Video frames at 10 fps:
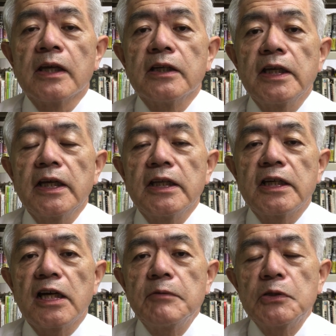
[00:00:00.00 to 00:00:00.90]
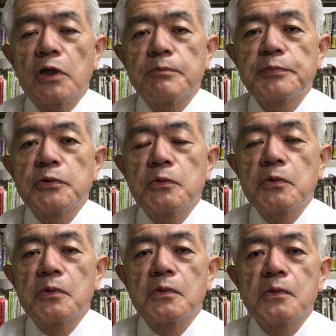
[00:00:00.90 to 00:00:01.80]
で2回目の発表
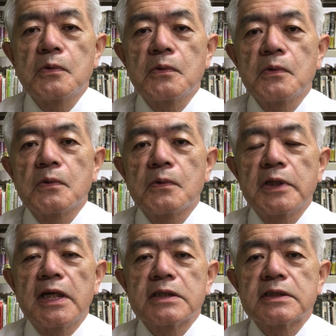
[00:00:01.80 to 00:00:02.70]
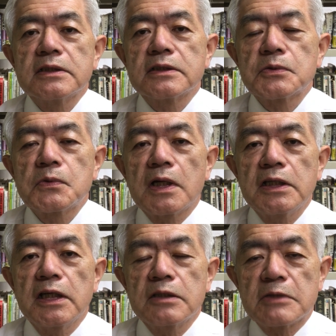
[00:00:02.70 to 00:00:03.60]
を2月10日
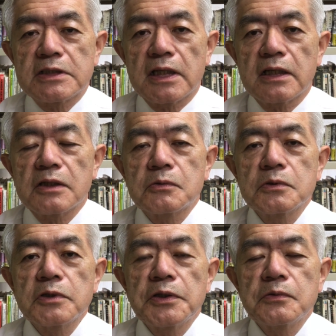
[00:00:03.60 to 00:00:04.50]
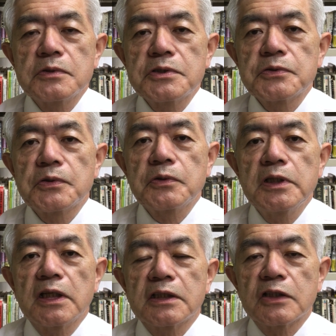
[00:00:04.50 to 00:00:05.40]
にやりました。この時44
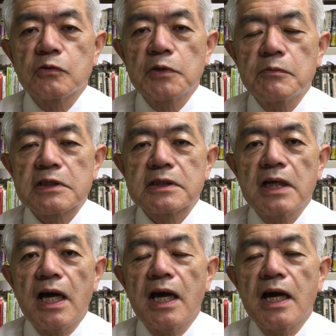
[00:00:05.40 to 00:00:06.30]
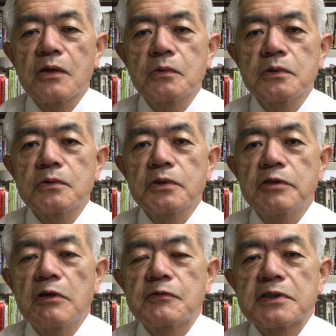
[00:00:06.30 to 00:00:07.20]
人だったと思いますがこの
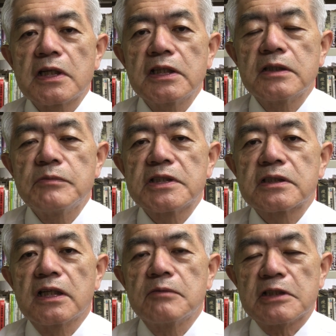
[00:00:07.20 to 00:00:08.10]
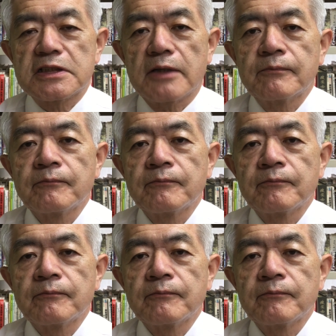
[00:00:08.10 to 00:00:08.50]
時は2人見つかりました。